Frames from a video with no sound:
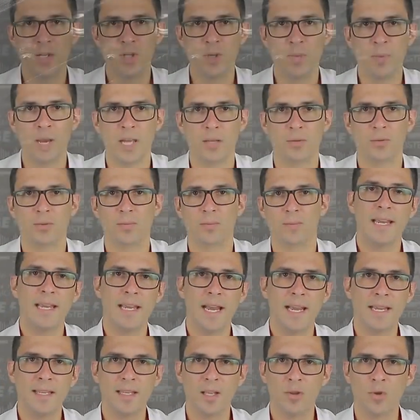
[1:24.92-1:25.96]
rendimento.
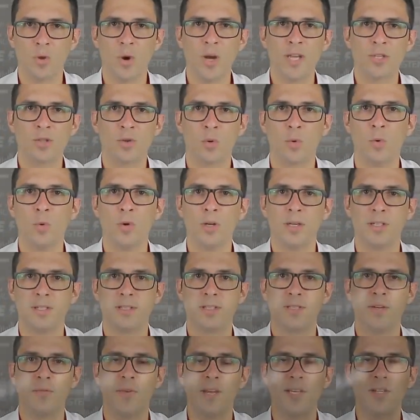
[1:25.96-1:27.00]
Tem ainda dois
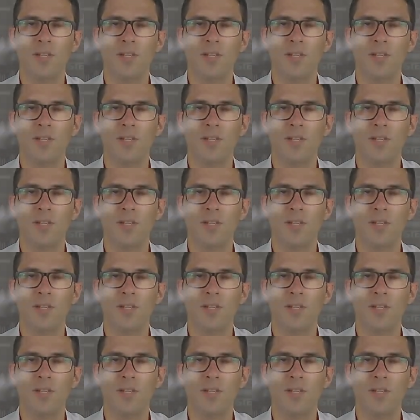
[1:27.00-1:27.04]
coolers de